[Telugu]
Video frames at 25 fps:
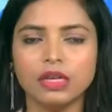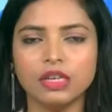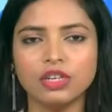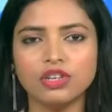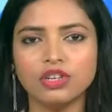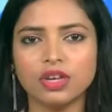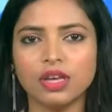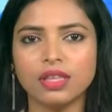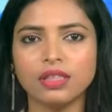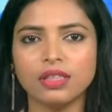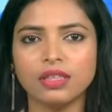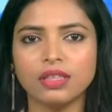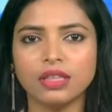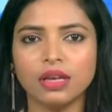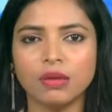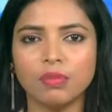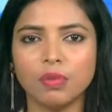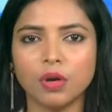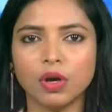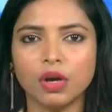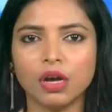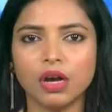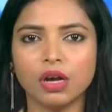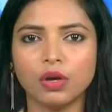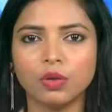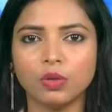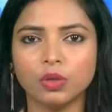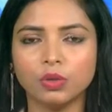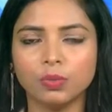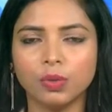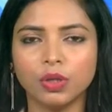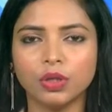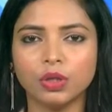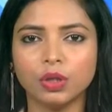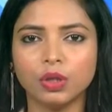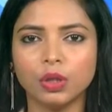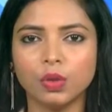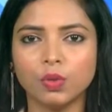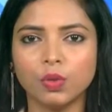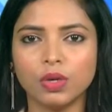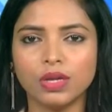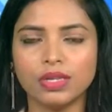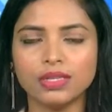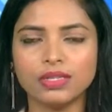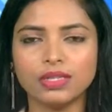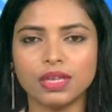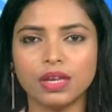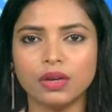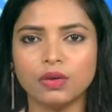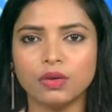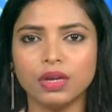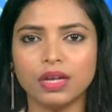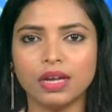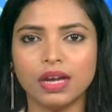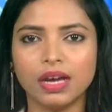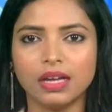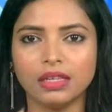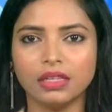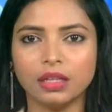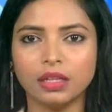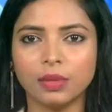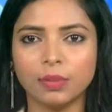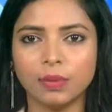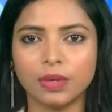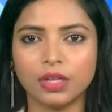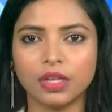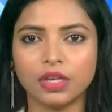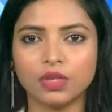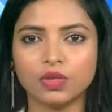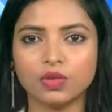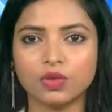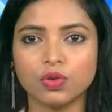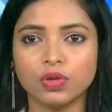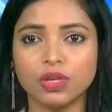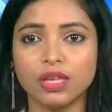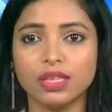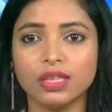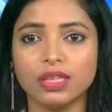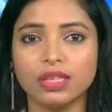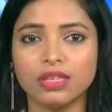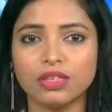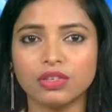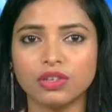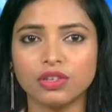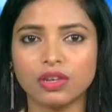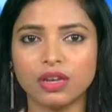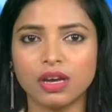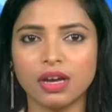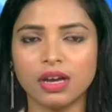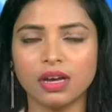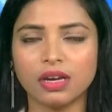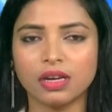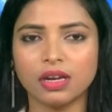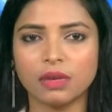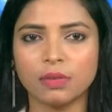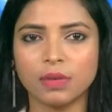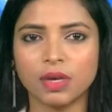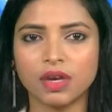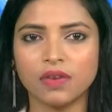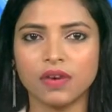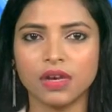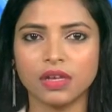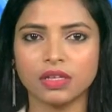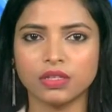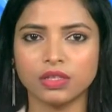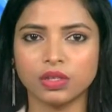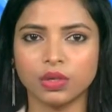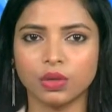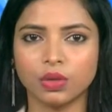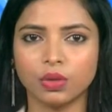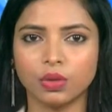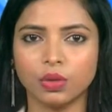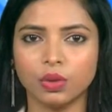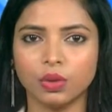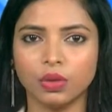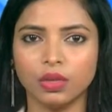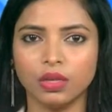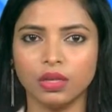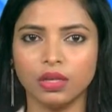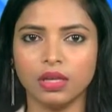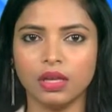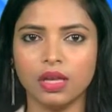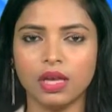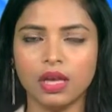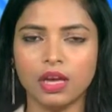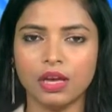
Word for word: నిషేధిత పొగాకు ఉత్పత్తులు ఒడిశా నుండి ఆంధ్రప్రదేశ్కు యథేచ్ఛగా అక్రమ రవాణా జరుగుతోంది